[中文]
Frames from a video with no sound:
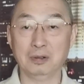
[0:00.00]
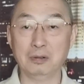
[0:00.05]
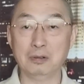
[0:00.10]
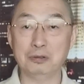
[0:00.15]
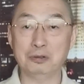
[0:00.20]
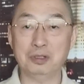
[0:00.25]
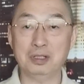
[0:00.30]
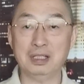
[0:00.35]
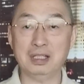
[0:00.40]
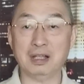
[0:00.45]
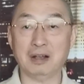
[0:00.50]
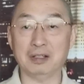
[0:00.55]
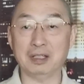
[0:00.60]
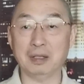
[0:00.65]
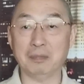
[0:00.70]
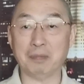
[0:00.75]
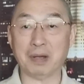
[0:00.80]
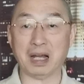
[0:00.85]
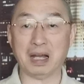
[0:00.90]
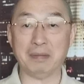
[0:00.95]
共军导
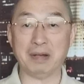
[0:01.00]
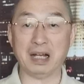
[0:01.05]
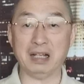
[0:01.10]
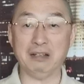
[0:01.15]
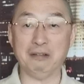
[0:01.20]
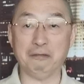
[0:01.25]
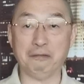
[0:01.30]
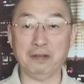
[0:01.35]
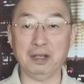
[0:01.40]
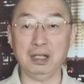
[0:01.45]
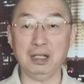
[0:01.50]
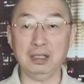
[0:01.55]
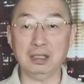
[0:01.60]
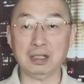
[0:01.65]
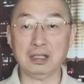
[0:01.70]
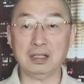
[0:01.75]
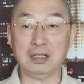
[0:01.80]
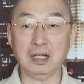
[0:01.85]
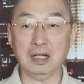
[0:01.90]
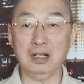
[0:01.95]
弹啪啪一飞，
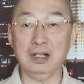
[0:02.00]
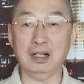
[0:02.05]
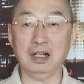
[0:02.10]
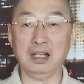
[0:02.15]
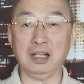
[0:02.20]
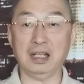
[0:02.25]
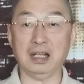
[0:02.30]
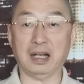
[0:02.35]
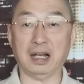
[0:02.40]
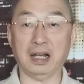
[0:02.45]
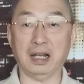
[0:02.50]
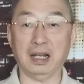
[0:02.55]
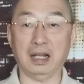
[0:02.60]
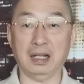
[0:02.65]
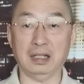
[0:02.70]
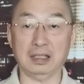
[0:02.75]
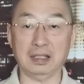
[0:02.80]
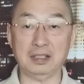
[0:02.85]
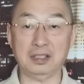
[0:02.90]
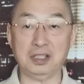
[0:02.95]
那更厉害
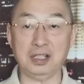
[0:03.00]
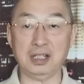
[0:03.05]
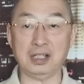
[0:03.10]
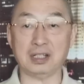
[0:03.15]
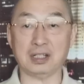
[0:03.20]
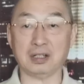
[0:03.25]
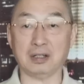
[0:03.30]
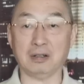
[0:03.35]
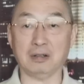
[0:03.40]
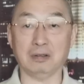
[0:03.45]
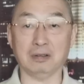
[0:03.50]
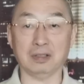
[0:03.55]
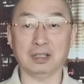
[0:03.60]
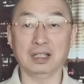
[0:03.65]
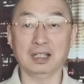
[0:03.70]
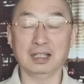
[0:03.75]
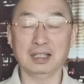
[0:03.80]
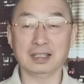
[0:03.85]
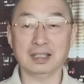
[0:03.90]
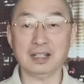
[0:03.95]
了。他这时候，
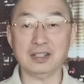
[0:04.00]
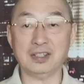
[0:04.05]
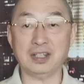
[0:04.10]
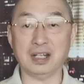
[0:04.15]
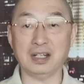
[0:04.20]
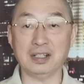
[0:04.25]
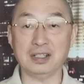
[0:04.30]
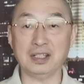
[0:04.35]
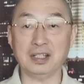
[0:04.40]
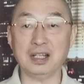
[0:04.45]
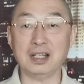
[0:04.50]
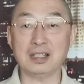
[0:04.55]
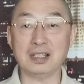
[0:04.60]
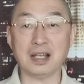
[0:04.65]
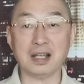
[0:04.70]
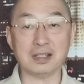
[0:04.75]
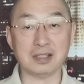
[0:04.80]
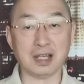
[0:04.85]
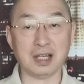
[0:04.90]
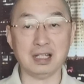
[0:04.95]
他简直现
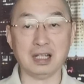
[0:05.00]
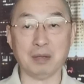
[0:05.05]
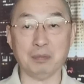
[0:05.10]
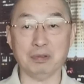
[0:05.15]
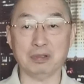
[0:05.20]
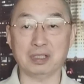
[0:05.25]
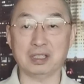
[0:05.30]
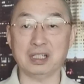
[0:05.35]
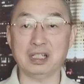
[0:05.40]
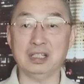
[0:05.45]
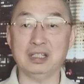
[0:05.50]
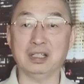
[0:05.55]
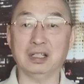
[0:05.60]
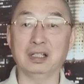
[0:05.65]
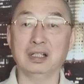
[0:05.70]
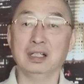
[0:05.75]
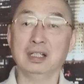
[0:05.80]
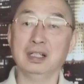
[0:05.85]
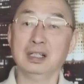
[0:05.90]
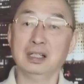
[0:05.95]
在蔡甲博士已
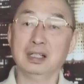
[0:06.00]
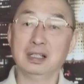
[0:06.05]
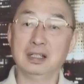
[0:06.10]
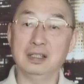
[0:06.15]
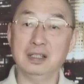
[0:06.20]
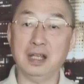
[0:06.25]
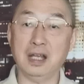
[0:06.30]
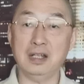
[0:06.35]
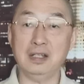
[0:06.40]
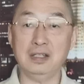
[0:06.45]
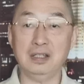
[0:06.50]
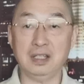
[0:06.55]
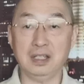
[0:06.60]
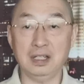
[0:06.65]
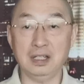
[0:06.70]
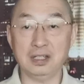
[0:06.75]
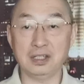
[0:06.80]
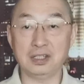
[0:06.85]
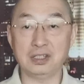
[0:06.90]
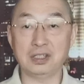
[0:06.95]
经年
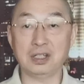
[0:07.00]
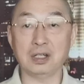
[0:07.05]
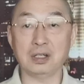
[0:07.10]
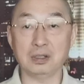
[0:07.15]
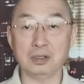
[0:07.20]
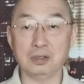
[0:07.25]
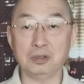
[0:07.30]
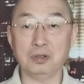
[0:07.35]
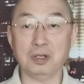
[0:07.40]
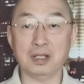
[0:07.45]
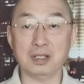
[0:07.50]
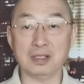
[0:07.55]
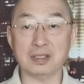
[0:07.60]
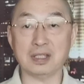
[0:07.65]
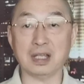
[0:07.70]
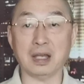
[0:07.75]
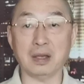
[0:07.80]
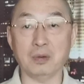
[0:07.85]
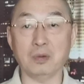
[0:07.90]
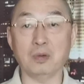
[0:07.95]
底胜券
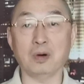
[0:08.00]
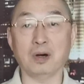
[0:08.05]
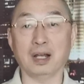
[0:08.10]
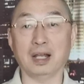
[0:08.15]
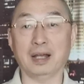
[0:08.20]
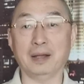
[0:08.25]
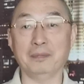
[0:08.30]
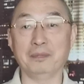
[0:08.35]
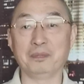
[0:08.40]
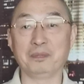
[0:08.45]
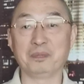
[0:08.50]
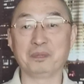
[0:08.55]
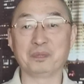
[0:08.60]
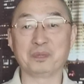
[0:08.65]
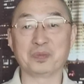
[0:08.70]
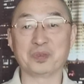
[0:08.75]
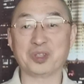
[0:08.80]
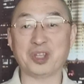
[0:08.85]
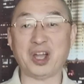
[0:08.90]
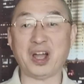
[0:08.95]
在握了，
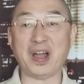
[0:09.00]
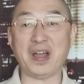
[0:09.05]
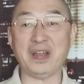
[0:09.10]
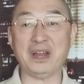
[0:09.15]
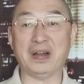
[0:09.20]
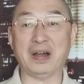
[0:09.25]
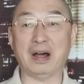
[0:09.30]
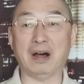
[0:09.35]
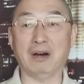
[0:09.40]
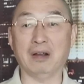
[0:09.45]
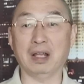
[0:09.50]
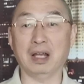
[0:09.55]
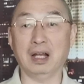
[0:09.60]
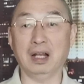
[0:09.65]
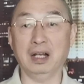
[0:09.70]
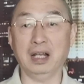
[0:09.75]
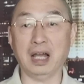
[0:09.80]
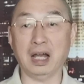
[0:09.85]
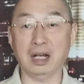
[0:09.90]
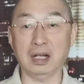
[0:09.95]
太好
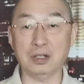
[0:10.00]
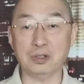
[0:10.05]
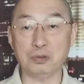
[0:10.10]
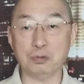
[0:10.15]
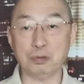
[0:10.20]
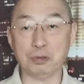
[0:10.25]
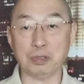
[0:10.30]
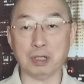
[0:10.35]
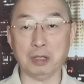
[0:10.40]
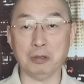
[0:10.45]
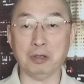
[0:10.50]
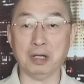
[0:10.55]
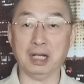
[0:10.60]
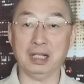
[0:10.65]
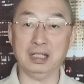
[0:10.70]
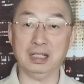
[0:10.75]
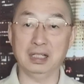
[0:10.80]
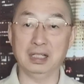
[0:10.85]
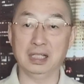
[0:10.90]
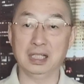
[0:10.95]
了！两个助选
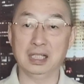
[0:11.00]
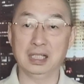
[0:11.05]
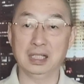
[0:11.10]
员，